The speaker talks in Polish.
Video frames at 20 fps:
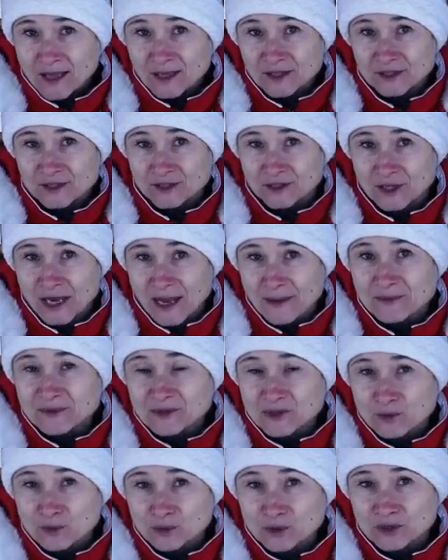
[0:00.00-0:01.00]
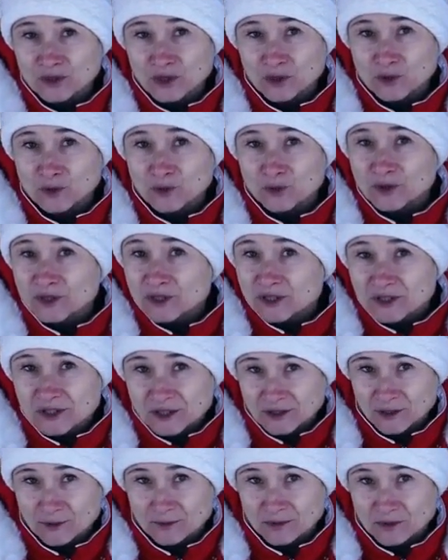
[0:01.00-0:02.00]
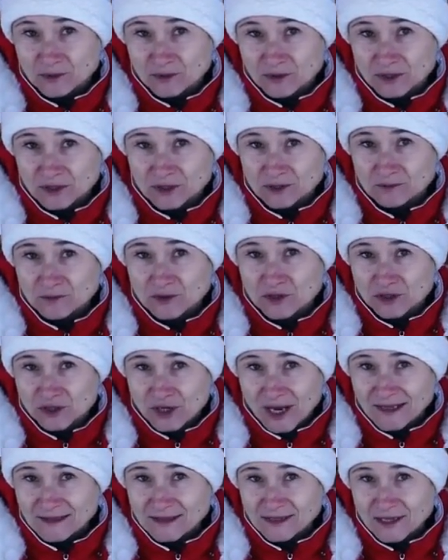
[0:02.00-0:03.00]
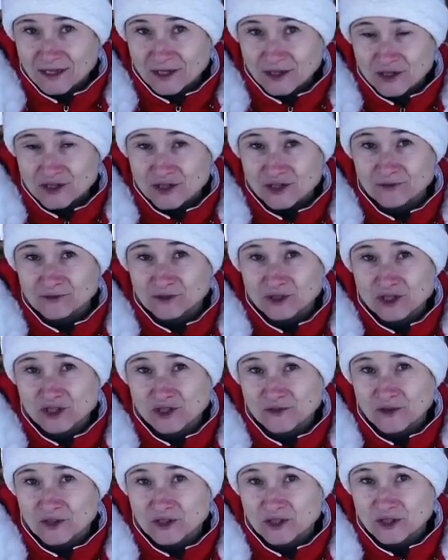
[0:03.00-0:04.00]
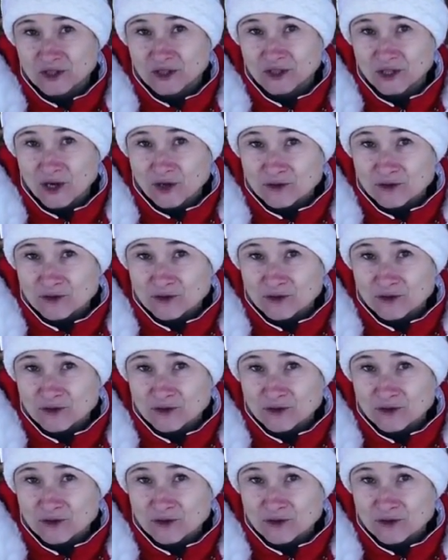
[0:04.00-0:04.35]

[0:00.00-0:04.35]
i absolutnie króliki nie zrobiły im żadnej krzywdy świnki.